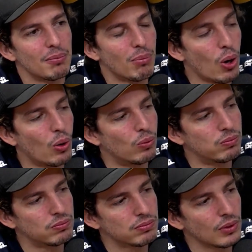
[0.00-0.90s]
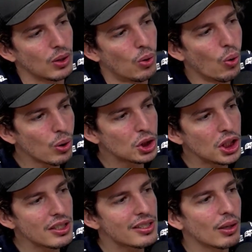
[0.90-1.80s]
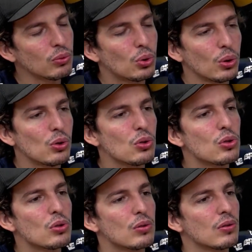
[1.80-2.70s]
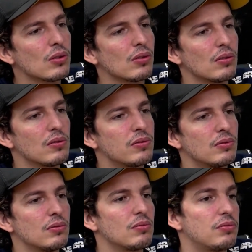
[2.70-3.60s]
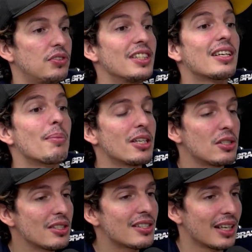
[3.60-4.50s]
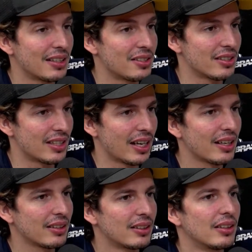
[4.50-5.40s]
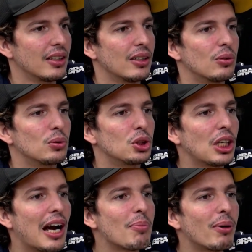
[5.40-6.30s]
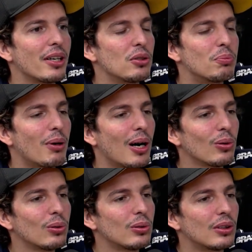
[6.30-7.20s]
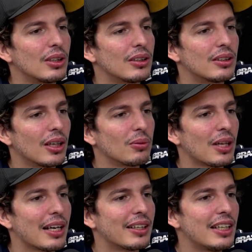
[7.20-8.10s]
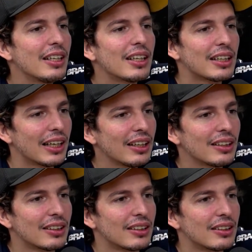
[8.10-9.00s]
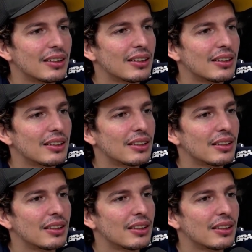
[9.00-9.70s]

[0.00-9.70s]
Bom, hoje estão todos fisicamente distantes, é. né? O Japa e o Paulo estão na gringa, né? Aham. Uh -huh.